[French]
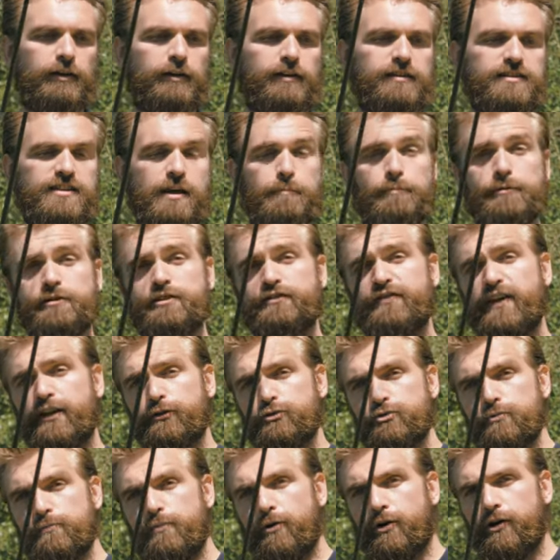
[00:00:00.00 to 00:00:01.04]
Ça peut se faire
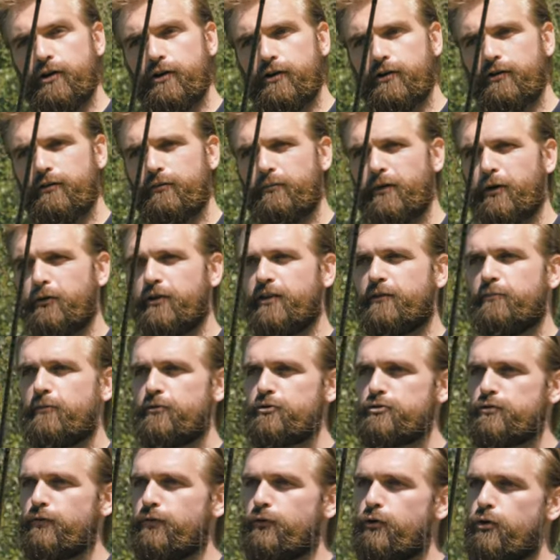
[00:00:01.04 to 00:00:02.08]
du bord, mais honnêtement,
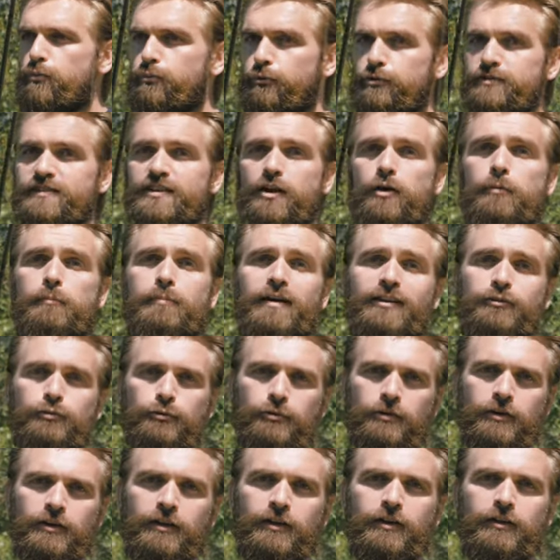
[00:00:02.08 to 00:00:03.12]
je trouve que le mieux c'est en
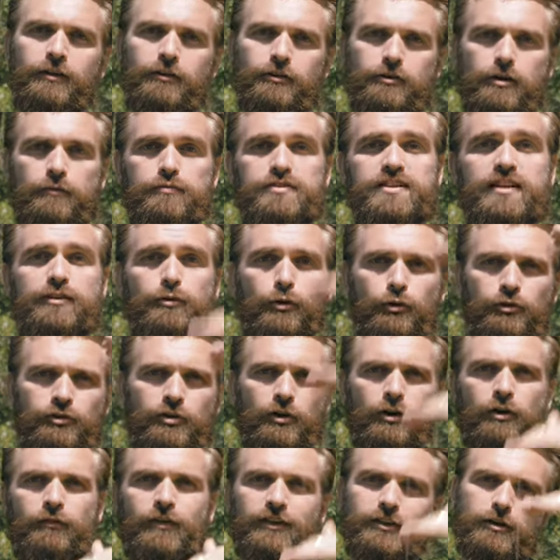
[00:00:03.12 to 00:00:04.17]
bateau. Quand vous êtes en
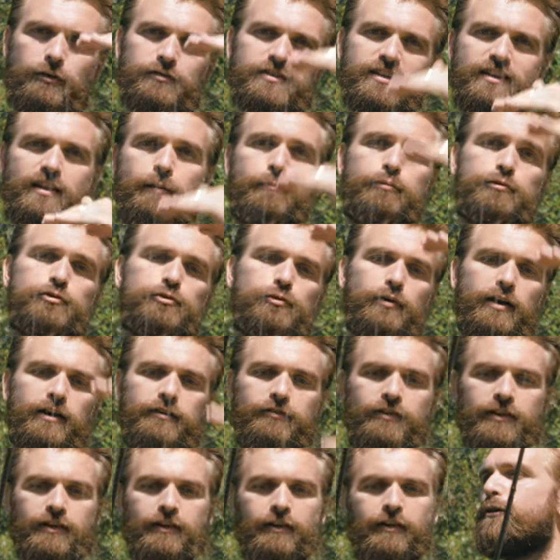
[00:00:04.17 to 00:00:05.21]
hauteur, en fait, quand vous êtes un peu
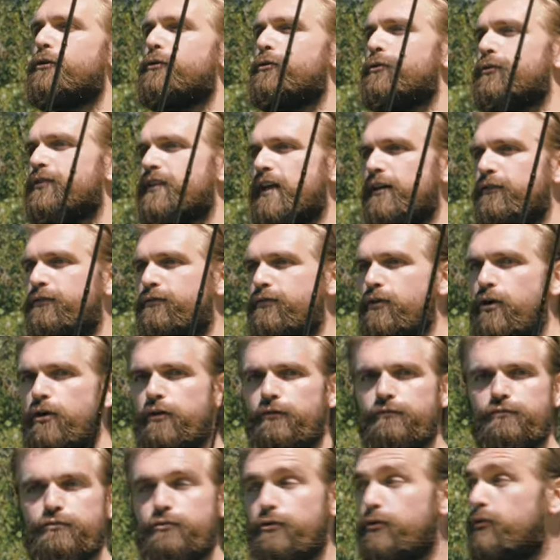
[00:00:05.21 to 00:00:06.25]
surélevé, le long d'un
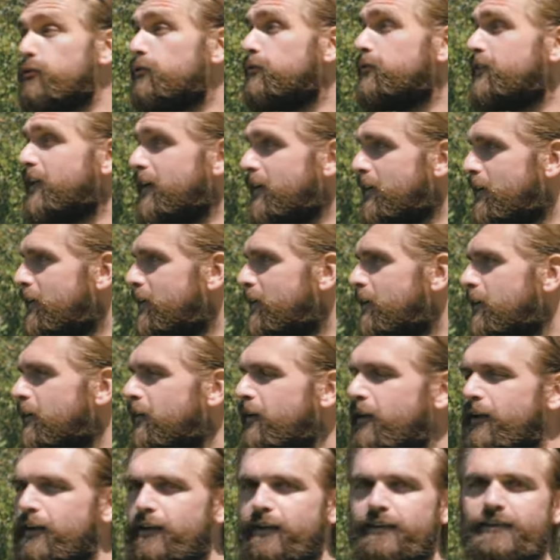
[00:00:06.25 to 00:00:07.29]
fleuve ou le long
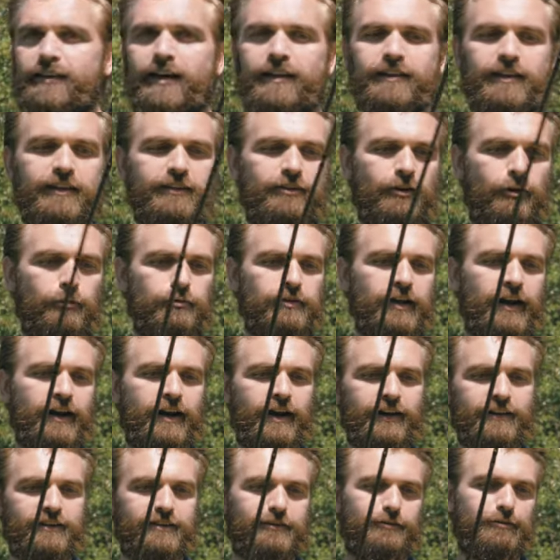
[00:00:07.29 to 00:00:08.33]
d'un étang ou d'un
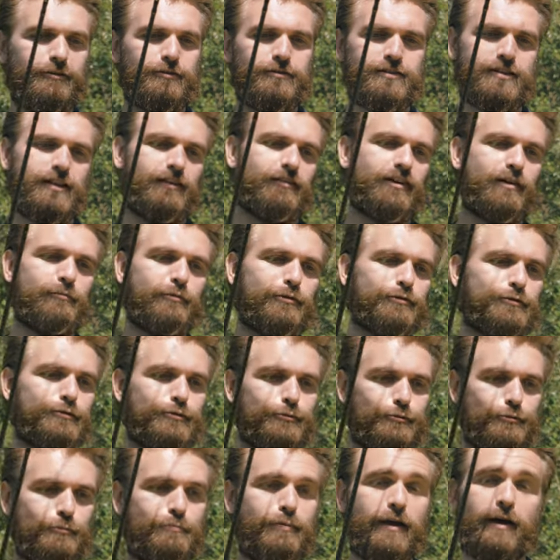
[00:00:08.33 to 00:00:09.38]
lac, euh, c'est vraiment
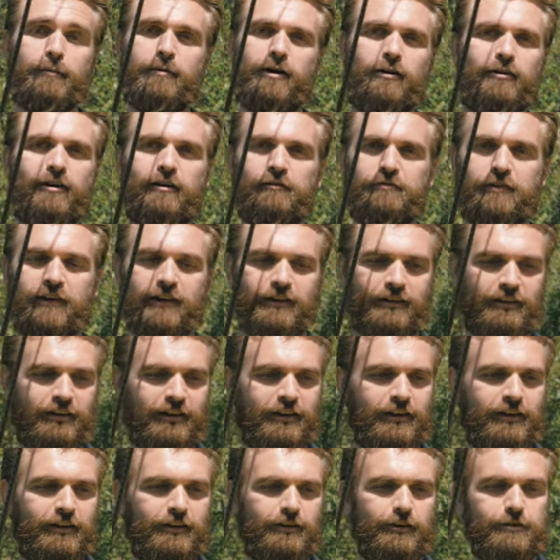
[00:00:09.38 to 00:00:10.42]
super marrant à faire.
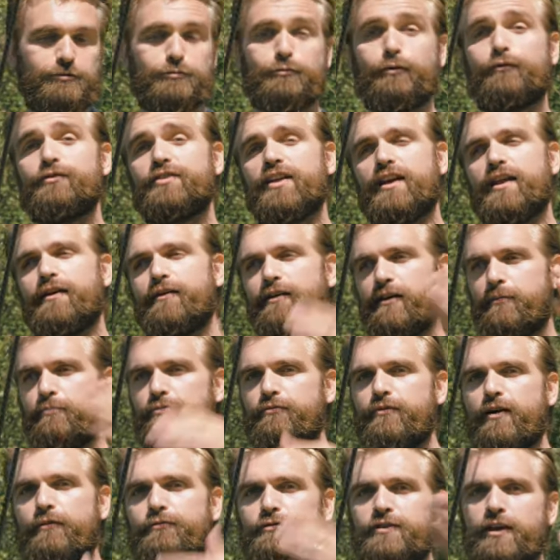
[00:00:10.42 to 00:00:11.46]
Euh, surtout que vous allez
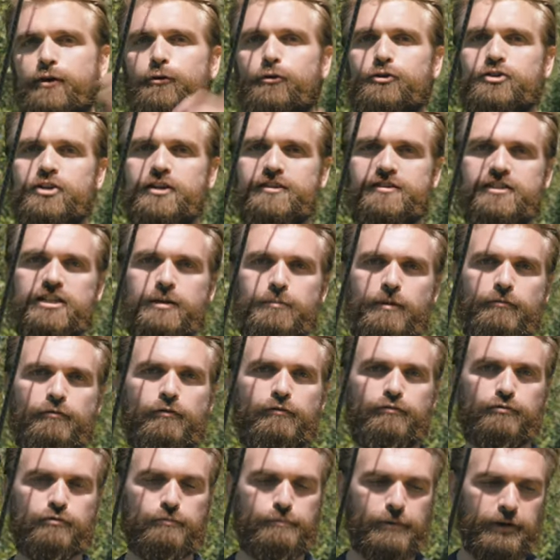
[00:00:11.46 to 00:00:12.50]
pouvoir vous décrocher si jamais vous
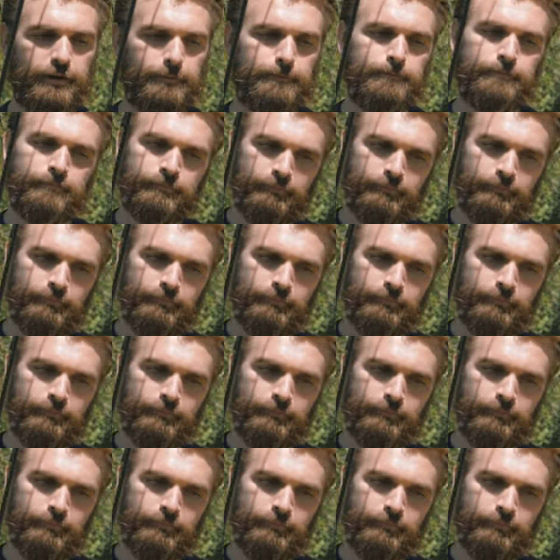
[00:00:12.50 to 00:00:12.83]
vous loupez.